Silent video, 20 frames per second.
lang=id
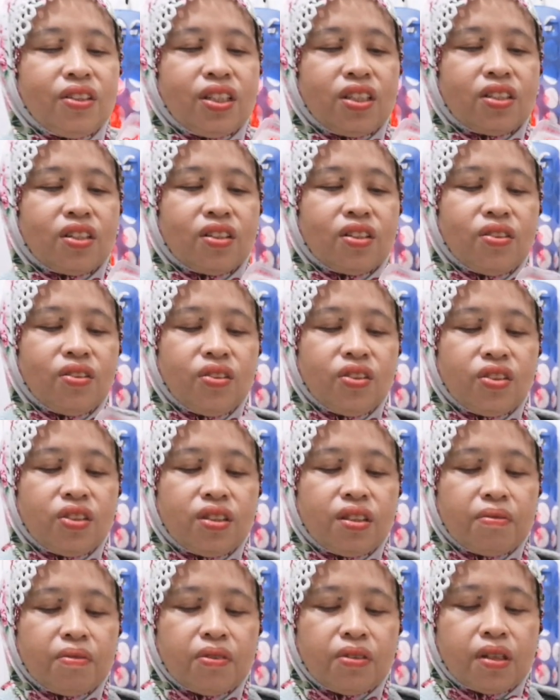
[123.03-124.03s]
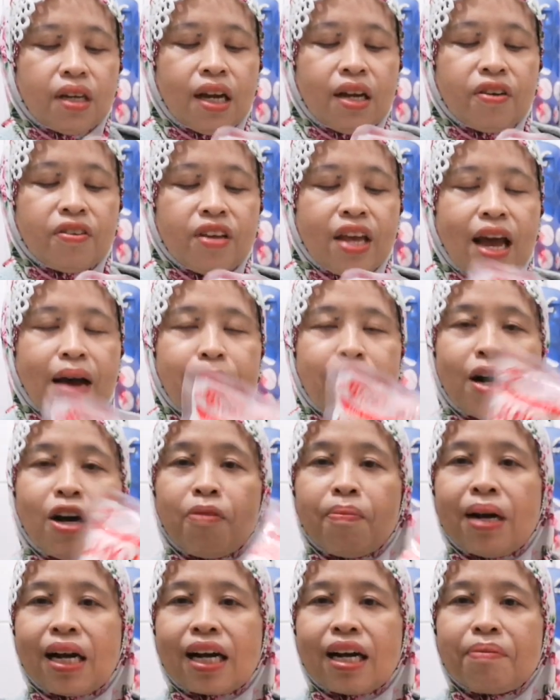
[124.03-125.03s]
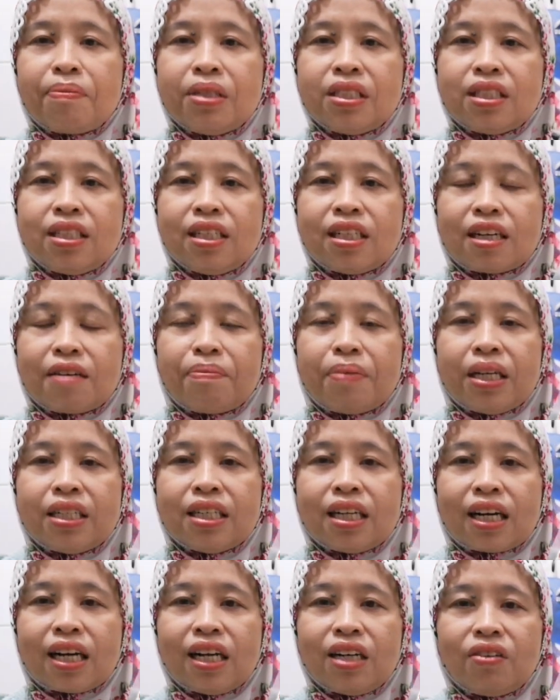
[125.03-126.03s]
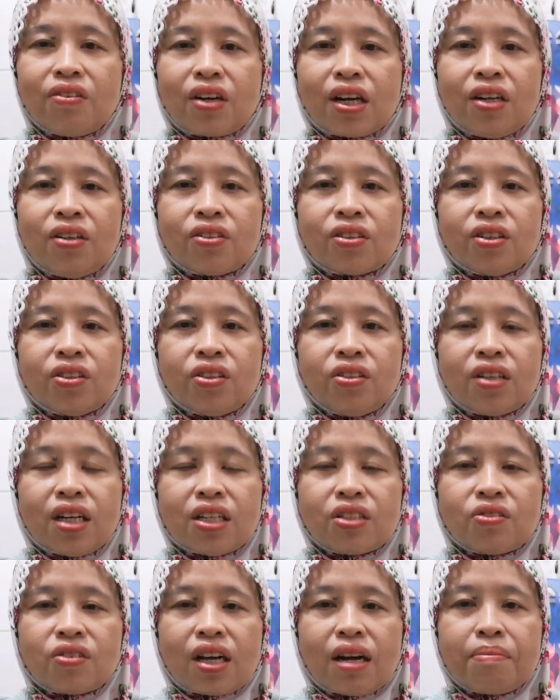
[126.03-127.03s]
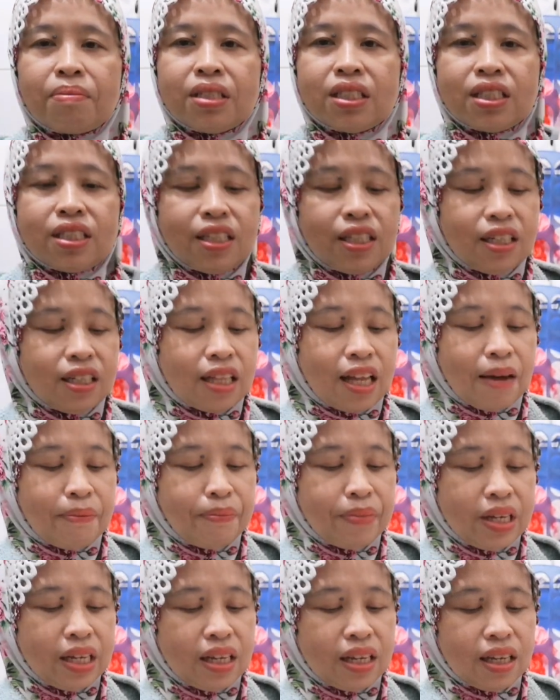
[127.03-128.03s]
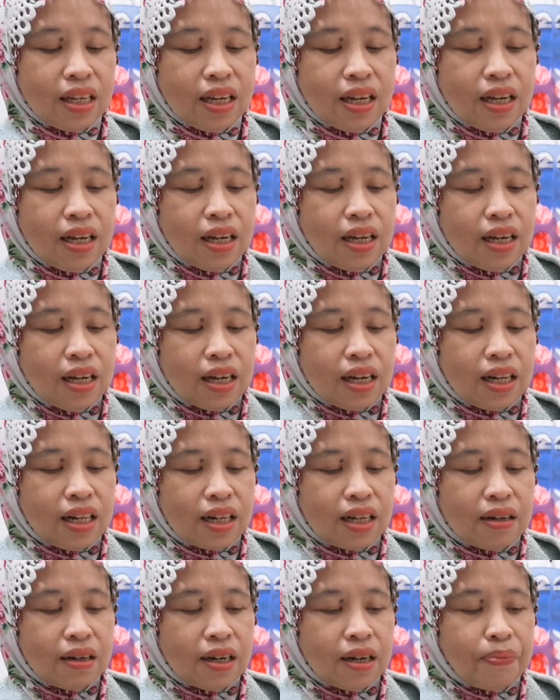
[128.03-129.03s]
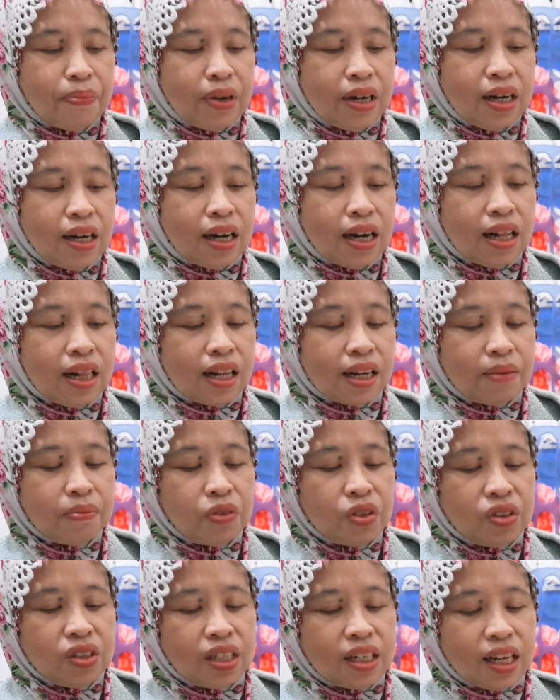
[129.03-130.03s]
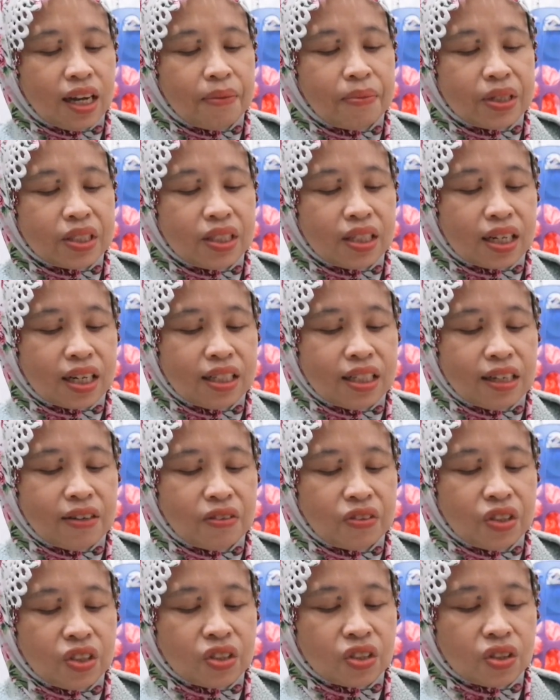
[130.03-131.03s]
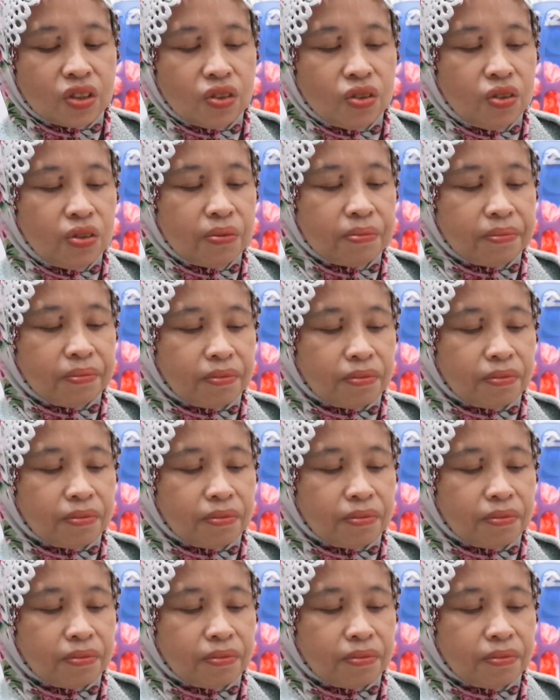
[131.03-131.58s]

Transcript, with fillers: Wong Desa itu anu ya mau makan micin kebanyakan orang Hongkong tuh nggak suka micin tapi uh, apa alhamdulillah majikannya Wong Desa itu